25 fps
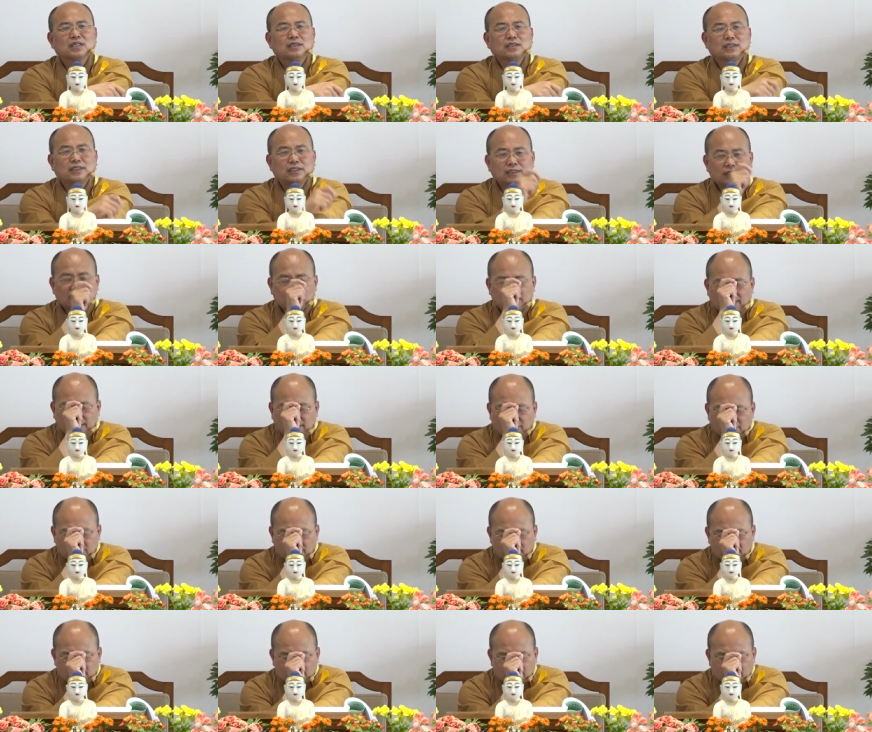你了
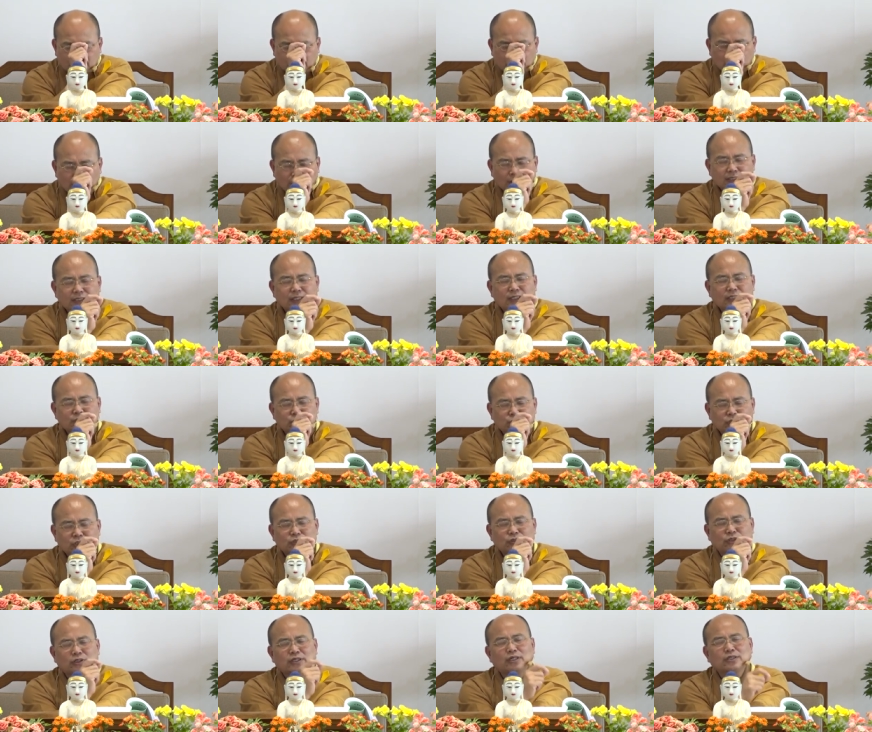解了这个观念，你
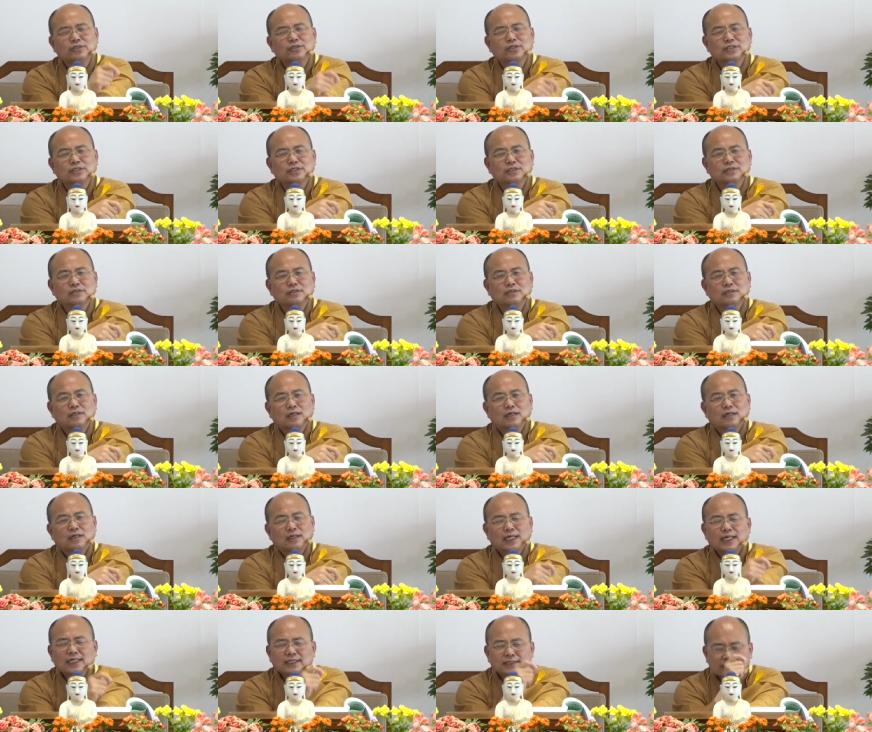最重要的就是
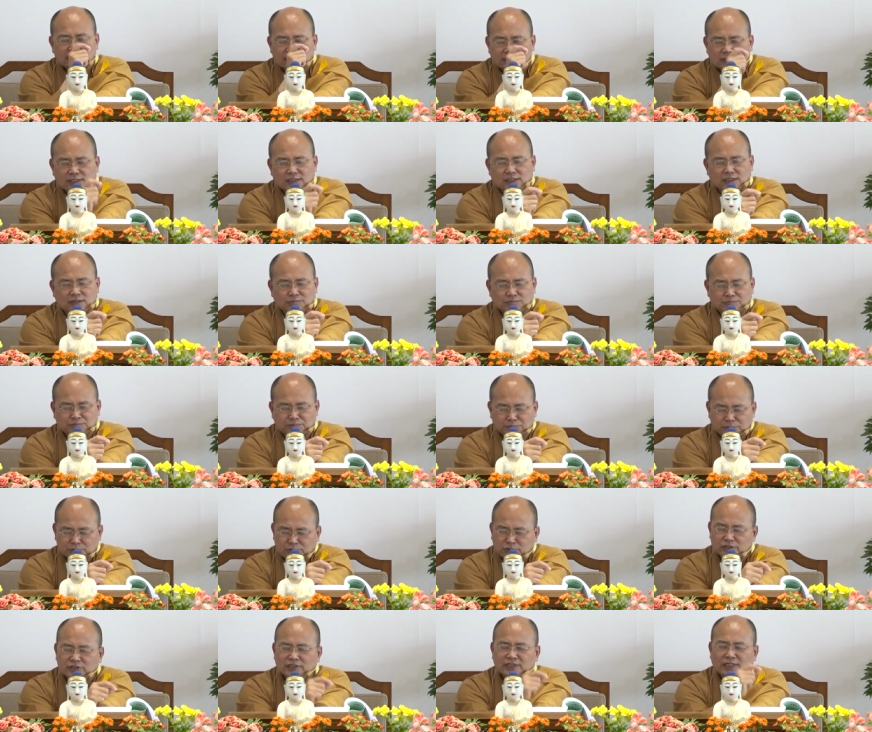让自己
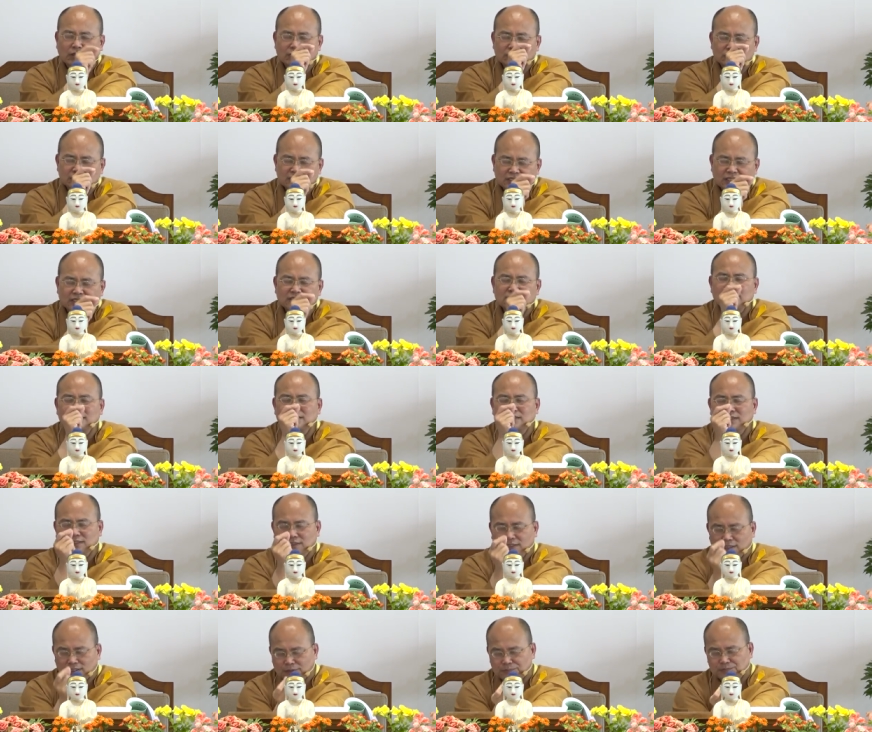不去造生死
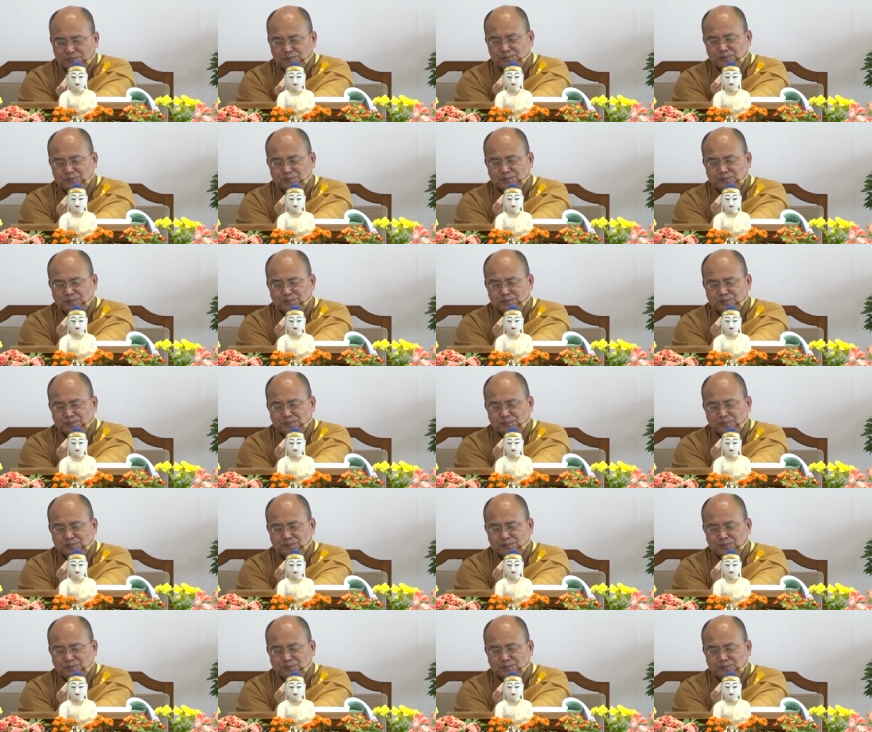的业，